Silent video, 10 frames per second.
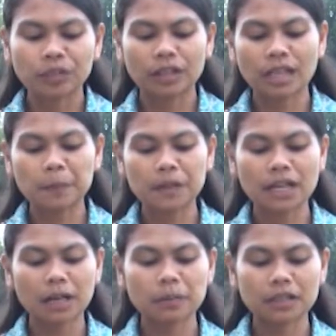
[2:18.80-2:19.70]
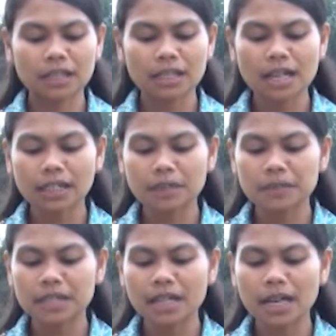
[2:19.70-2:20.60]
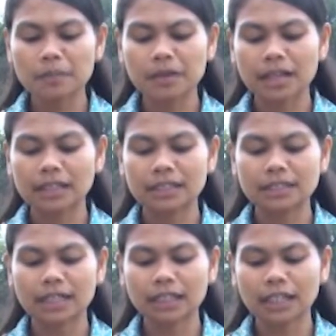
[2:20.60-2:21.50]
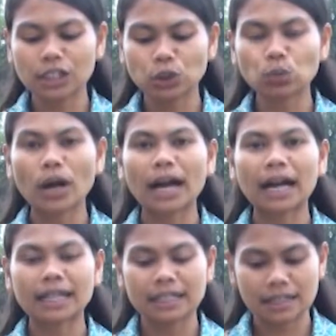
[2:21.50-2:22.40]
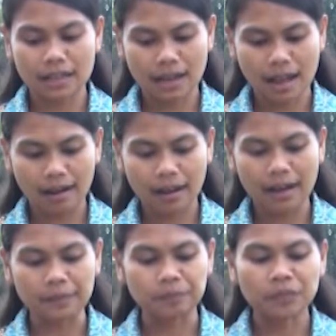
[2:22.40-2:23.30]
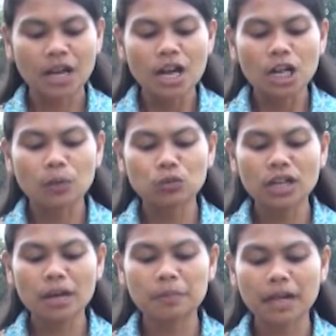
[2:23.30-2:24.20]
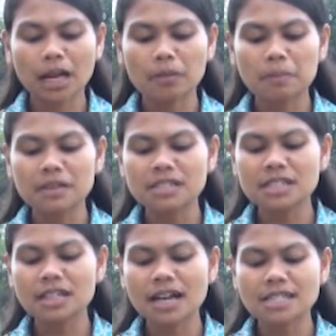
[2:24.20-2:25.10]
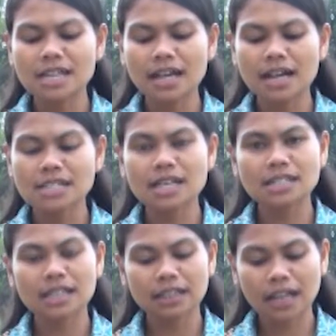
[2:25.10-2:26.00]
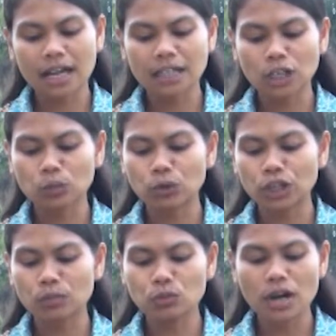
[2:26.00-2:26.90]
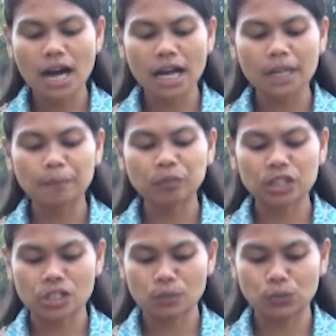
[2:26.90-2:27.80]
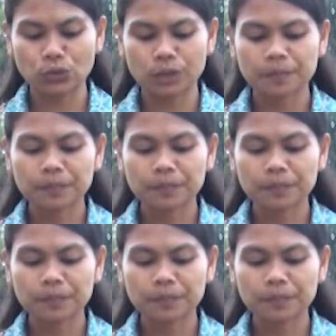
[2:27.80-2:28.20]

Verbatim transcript: tetapi dengan bertindak demikian berarti kejahatan itu akan dikekalkan. Kemudian mereka membenci rahasia-rahasia setan, ilmu-ilmu gaib tersebut.